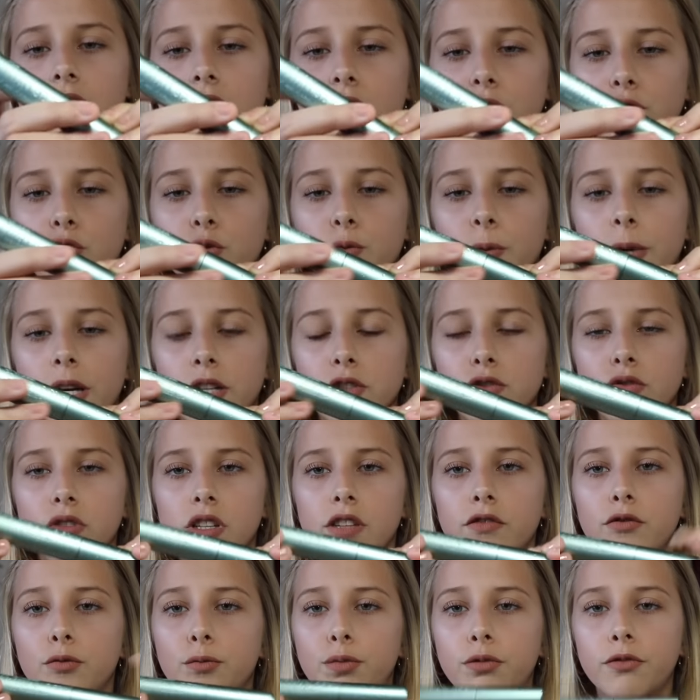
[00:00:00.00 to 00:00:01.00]
il est super
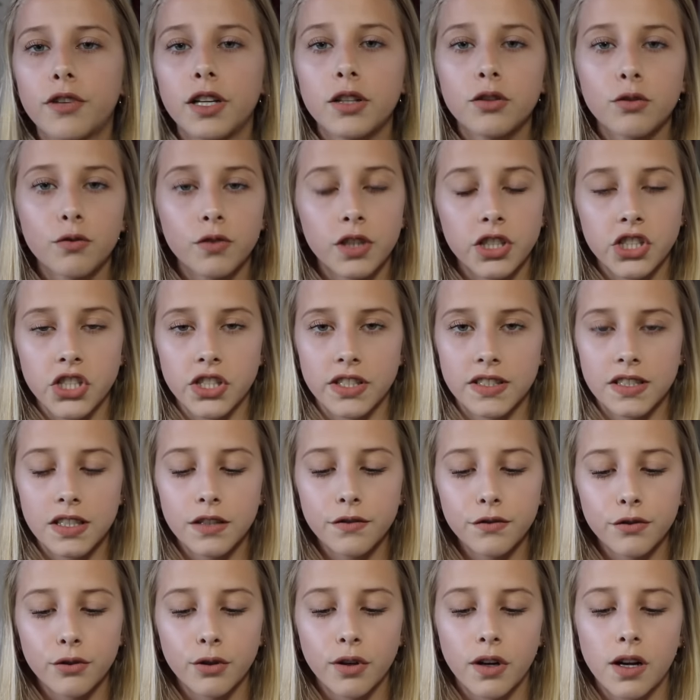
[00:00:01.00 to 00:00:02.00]
joli, vous pouvez le trouver chez
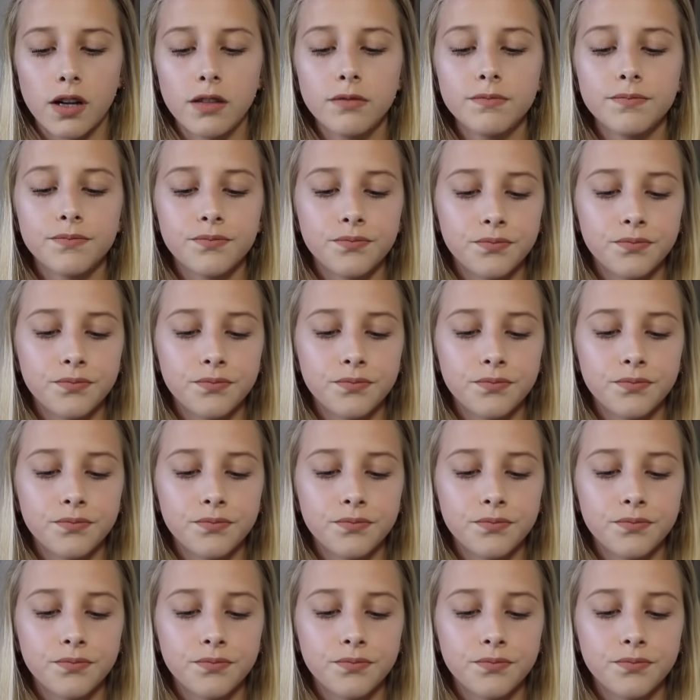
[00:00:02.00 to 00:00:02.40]
Sephora.